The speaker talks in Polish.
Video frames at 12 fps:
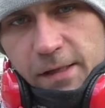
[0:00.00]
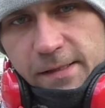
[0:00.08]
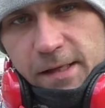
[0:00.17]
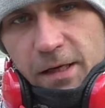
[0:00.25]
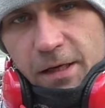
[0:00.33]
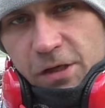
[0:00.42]

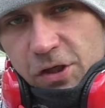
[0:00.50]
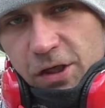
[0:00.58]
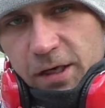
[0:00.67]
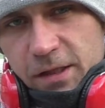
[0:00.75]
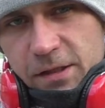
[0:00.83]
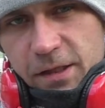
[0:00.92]
Cel
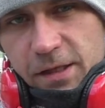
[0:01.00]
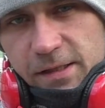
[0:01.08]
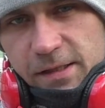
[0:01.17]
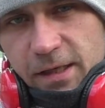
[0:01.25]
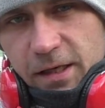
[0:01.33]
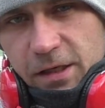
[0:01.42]
naszej akcji
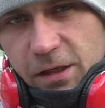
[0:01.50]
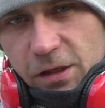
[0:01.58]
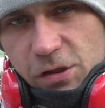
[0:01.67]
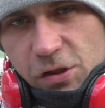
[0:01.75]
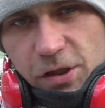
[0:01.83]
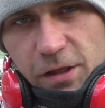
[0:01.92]
jest
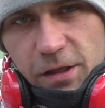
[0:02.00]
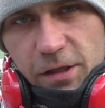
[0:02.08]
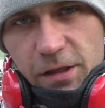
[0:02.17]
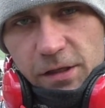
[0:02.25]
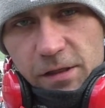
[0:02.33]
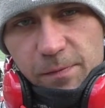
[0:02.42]
taki,
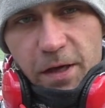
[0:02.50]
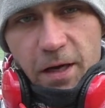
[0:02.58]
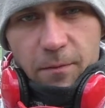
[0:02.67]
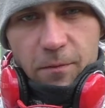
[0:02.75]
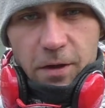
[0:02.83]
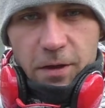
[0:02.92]
że
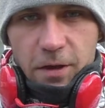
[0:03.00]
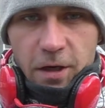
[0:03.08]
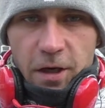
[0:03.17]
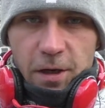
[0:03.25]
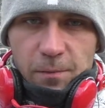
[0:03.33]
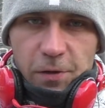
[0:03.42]
zbieramy
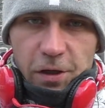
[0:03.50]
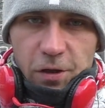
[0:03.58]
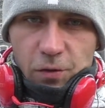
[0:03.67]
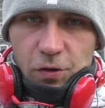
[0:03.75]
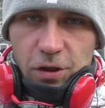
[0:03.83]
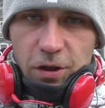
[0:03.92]

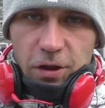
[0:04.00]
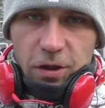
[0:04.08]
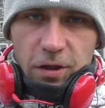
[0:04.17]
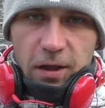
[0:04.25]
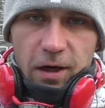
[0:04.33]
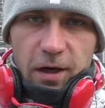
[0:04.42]

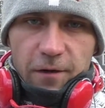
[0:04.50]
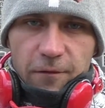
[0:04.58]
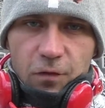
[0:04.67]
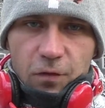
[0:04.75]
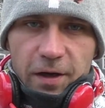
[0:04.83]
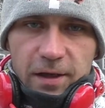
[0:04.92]
pieniążki dla
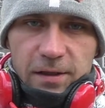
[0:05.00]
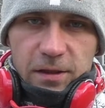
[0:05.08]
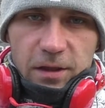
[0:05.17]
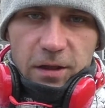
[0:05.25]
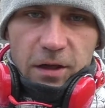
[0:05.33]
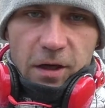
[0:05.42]

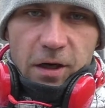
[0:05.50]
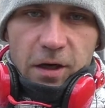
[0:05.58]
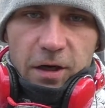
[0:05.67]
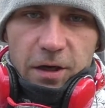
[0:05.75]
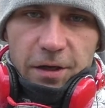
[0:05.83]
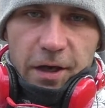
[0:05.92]
fundacji
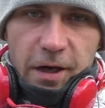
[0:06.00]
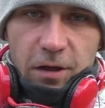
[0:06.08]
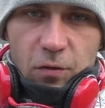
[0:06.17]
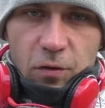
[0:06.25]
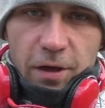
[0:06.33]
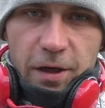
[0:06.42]
na
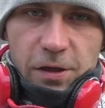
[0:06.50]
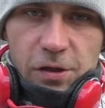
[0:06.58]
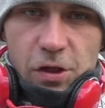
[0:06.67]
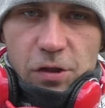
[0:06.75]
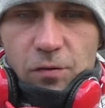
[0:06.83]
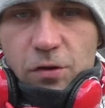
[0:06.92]
ratunek
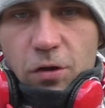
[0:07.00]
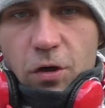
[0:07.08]
dzieciom z